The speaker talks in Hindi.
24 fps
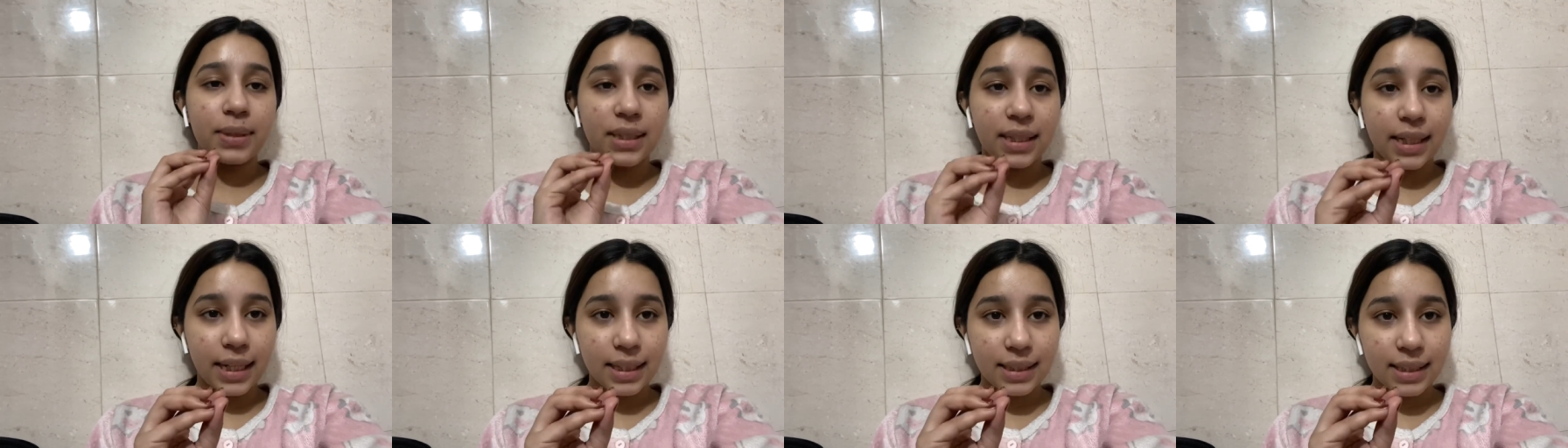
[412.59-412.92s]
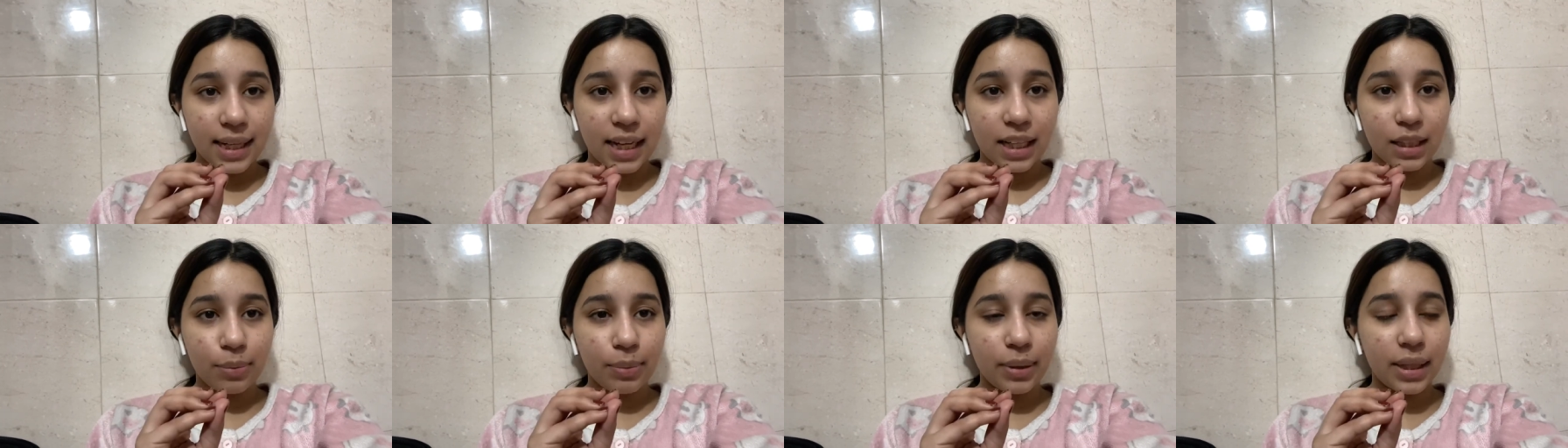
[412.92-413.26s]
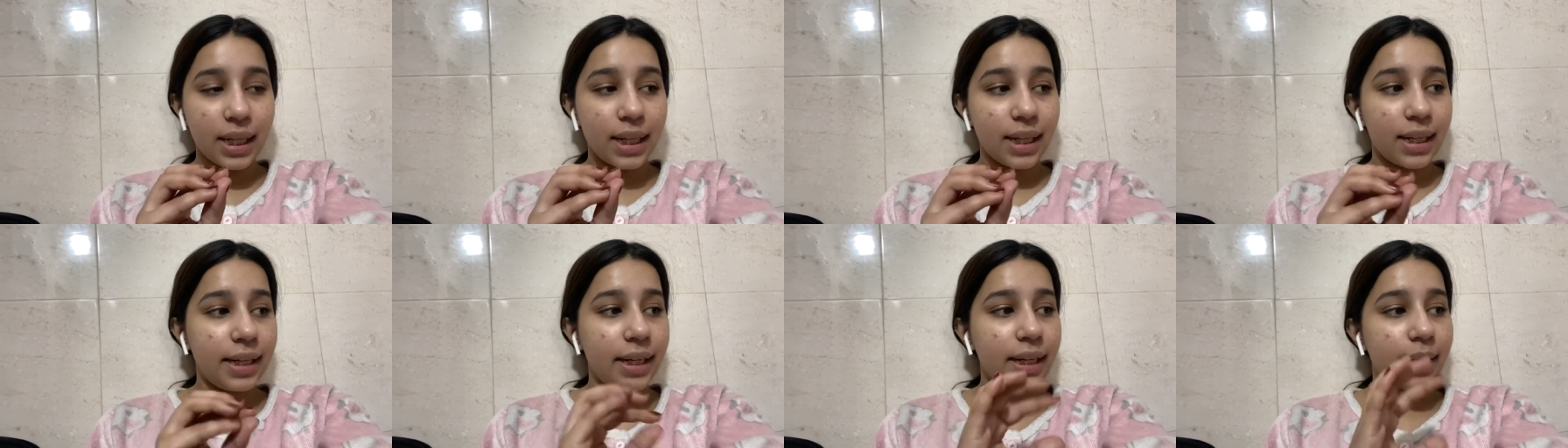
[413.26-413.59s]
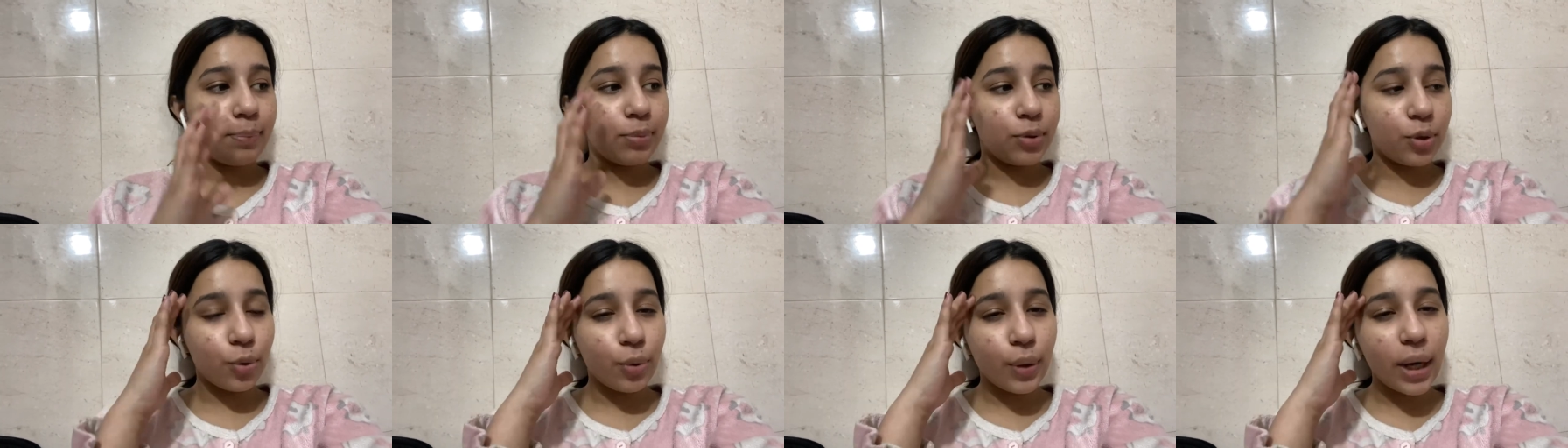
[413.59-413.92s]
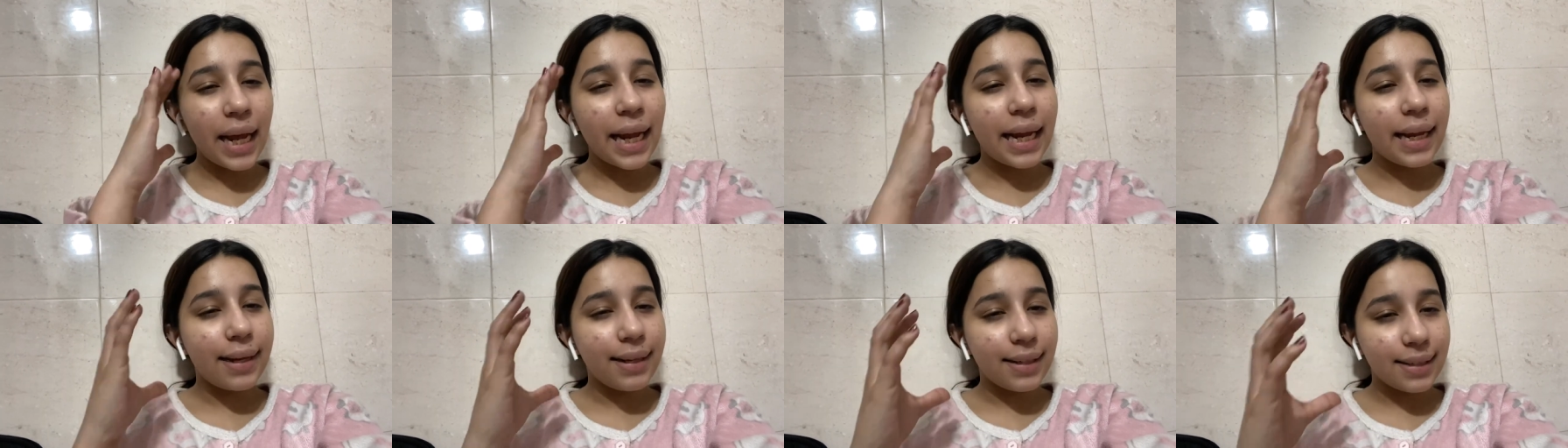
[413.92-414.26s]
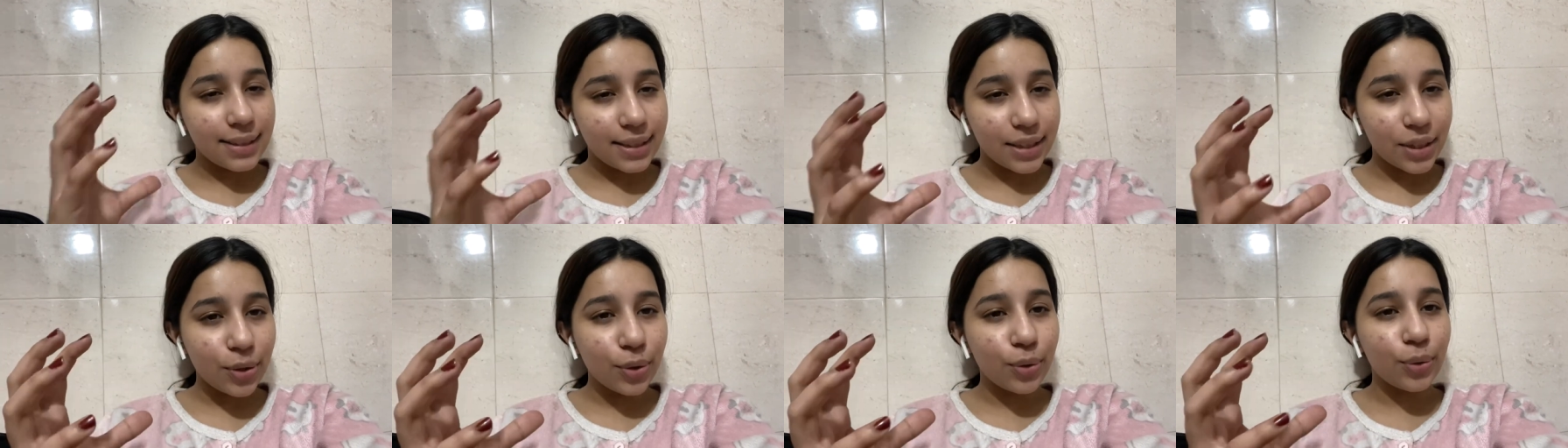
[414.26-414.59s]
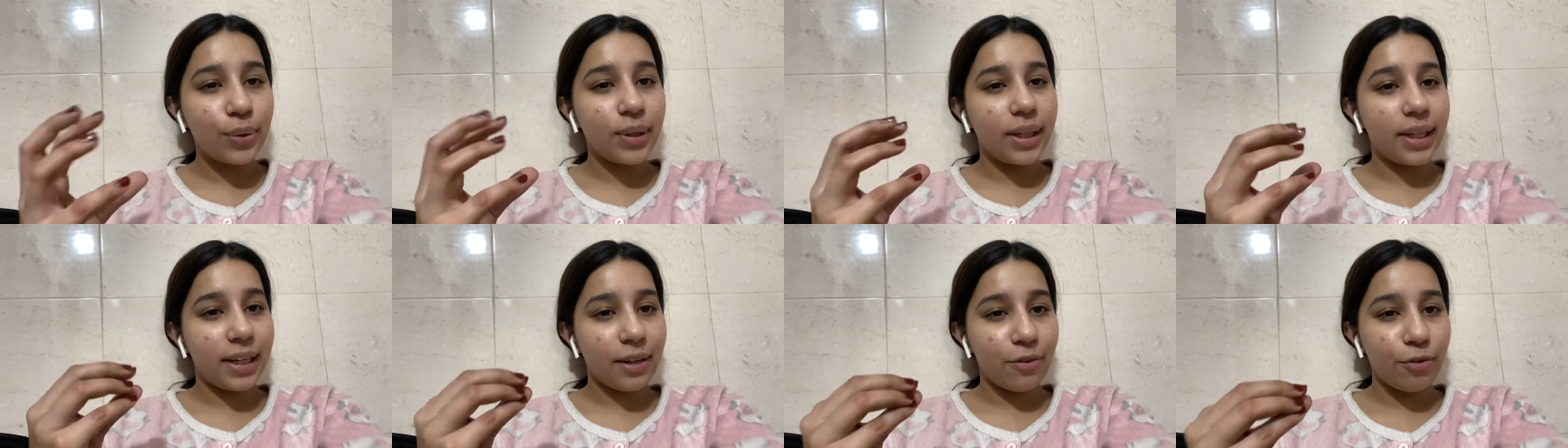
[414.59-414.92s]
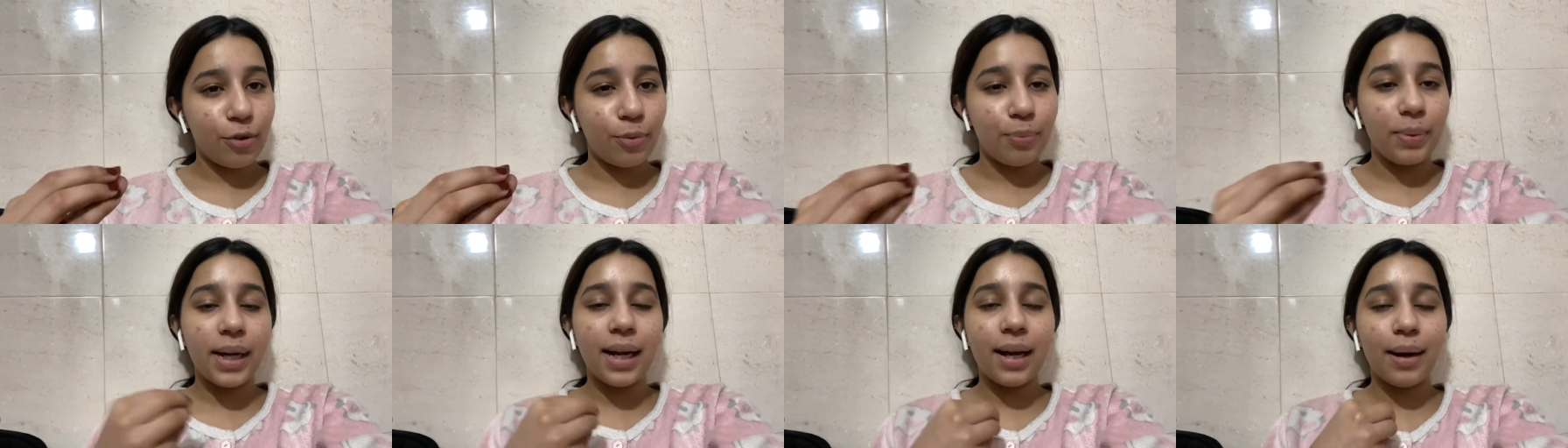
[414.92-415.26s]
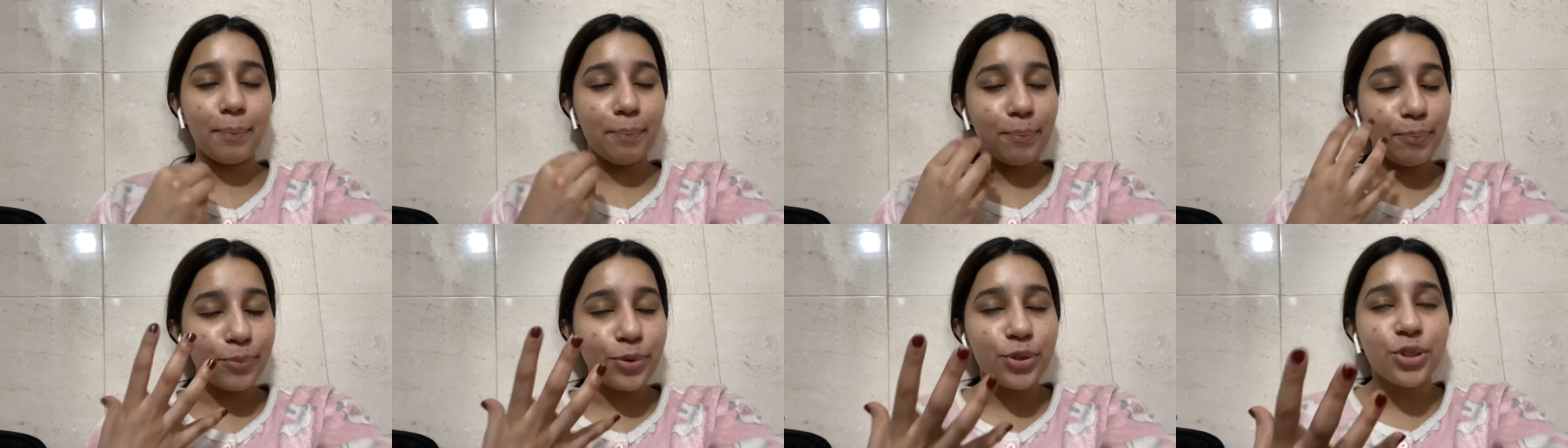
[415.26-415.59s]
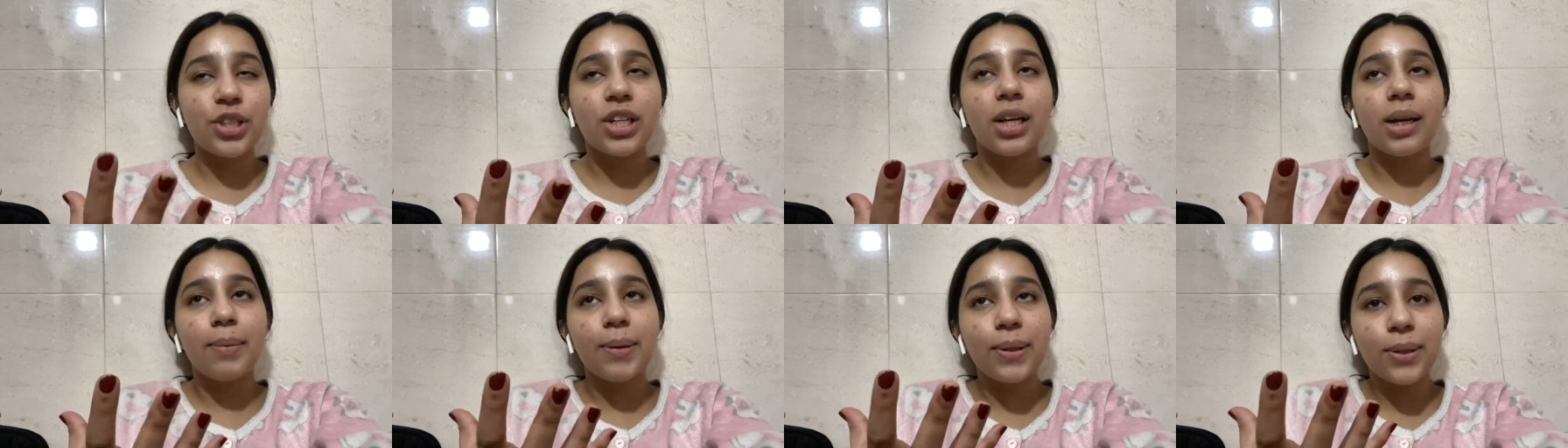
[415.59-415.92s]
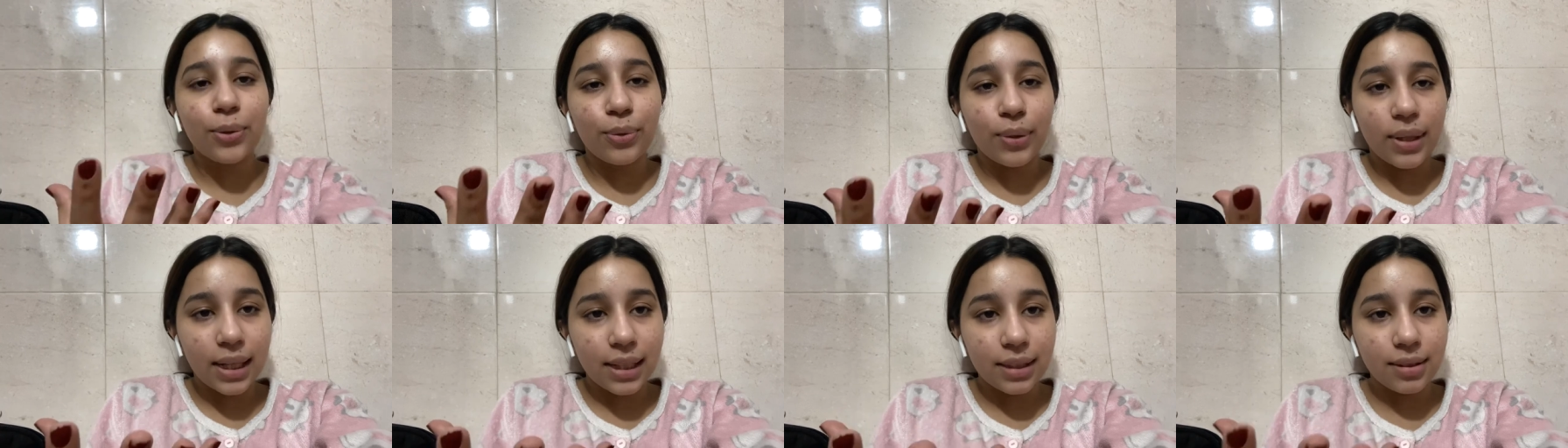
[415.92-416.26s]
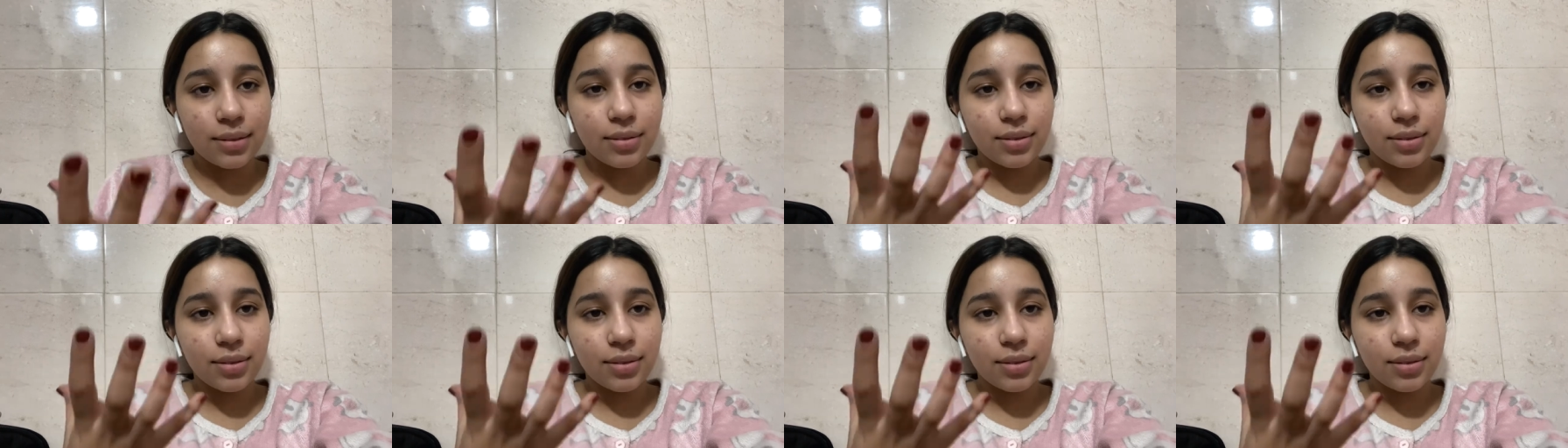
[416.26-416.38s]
के साथ भी रह रही है अब थोड़ा ईजी हो गई है वो भी मुझे भी थोड़ा